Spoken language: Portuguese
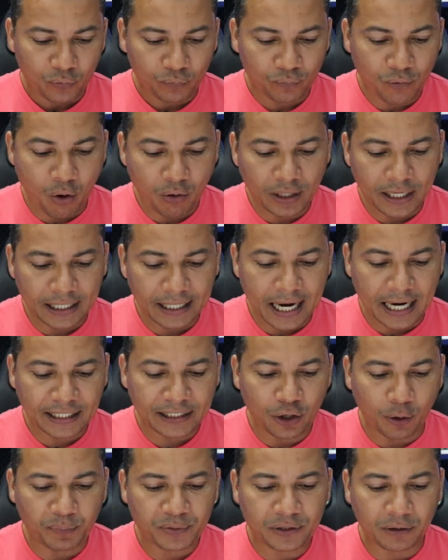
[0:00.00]
Vou clicar
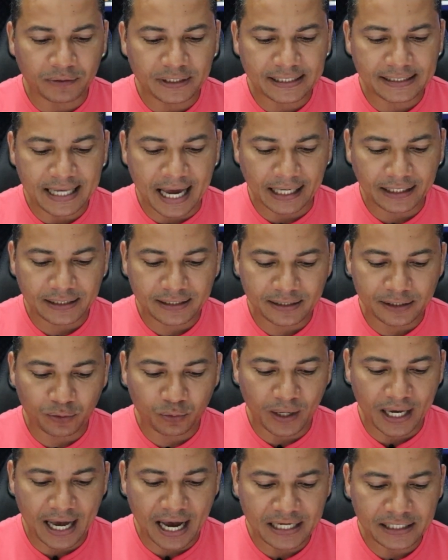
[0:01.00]
aqui na opção de saque de
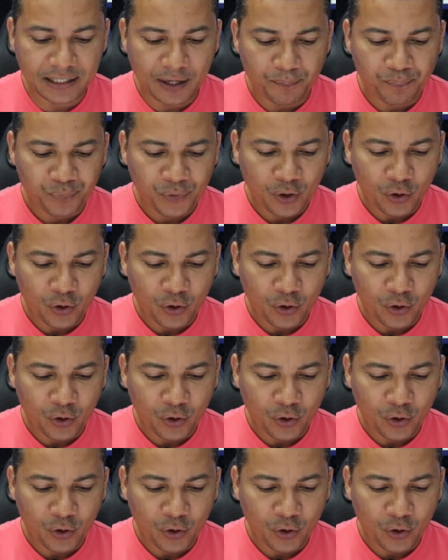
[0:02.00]
5 reais.